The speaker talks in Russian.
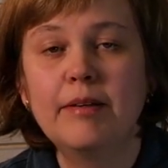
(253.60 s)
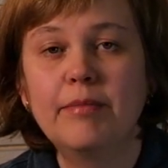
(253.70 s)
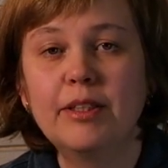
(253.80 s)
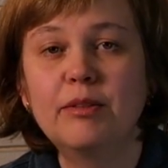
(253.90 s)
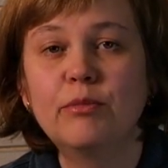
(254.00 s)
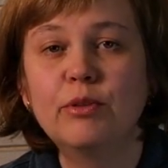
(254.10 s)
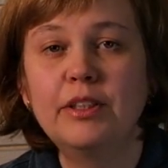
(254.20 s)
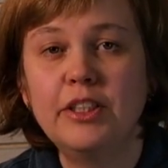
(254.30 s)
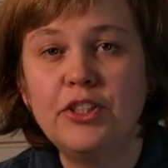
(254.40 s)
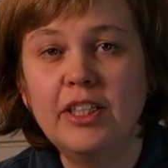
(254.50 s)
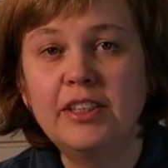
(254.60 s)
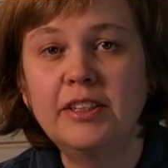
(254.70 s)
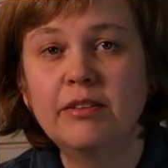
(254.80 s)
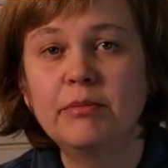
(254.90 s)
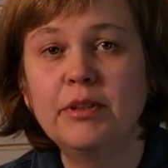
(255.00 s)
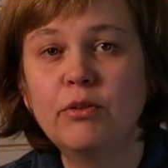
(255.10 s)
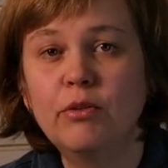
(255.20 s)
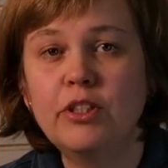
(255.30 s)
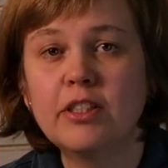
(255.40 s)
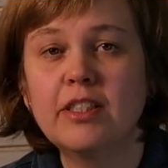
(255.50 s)
Поэтому сейчас мне
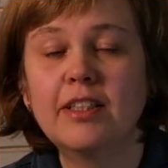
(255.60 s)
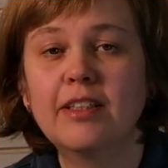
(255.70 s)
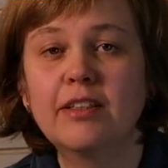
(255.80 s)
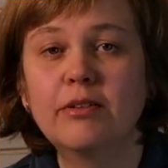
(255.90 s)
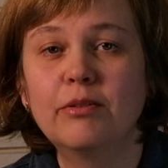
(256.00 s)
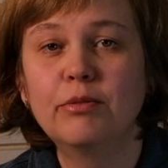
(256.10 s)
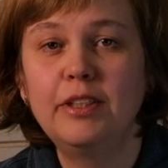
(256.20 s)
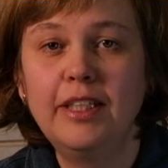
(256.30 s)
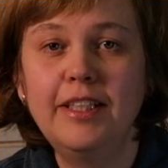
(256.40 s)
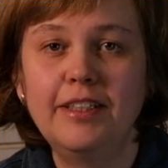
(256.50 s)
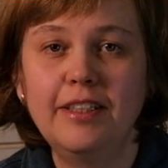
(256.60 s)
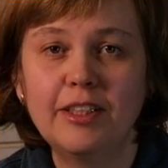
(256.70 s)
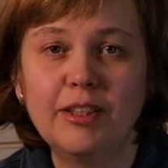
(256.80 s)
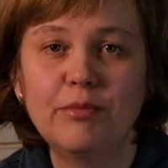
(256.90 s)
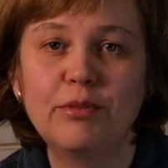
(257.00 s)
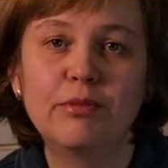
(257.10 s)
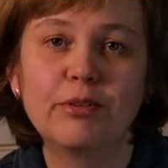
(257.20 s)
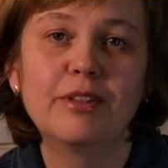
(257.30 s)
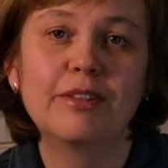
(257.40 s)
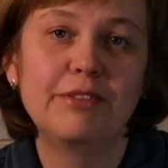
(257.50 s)
хочется уделить этому
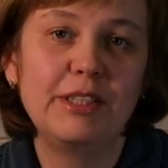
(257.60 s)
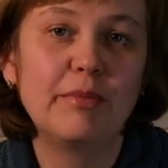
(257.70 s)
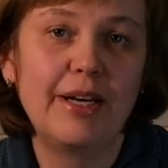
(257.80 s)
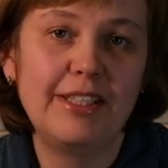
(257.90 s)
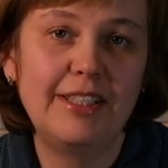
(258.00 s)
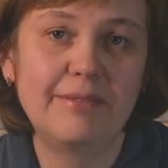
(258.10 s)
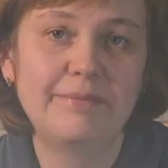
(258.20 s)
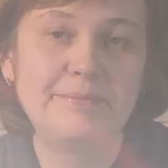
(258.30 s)
вот внимание.